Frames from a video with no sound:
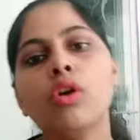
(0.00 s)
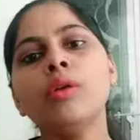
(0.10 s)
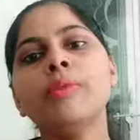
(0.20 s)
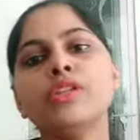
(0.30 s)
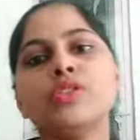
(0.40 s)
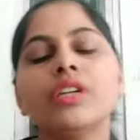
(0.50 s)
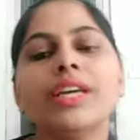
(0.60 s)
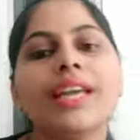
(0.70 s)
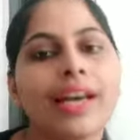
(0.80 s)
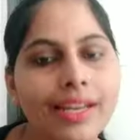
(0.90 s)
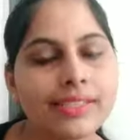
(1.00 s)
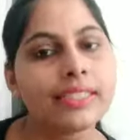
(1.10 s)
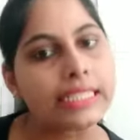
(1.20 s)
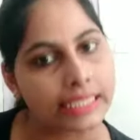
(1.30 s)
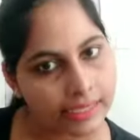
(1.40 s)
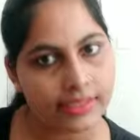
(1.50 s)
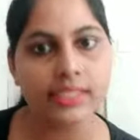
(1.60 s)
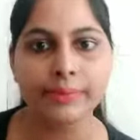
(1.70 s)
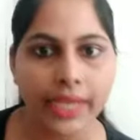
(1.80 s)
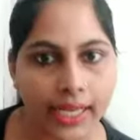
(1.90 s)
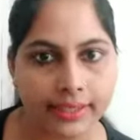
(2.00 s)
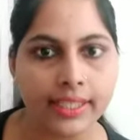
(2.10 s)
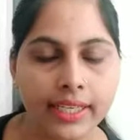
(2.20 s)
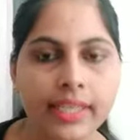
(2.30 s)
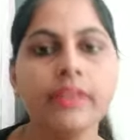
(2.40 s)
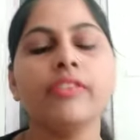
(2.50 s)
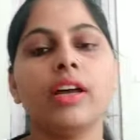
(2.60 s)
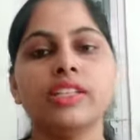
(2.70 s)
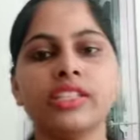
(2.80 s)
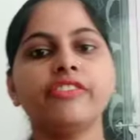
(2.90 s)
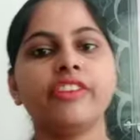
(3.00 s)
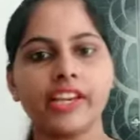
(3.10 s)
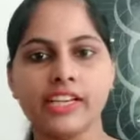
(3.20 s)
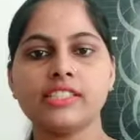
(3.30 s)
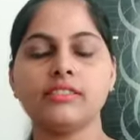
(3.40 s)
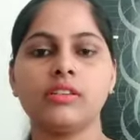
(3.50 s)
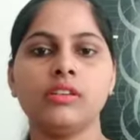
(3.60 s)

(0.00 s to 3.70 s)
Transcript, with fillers: और बच्चों के लिए अलग से डिटर्जेंट भी आते हैं अच्छे फ्रेगरेंस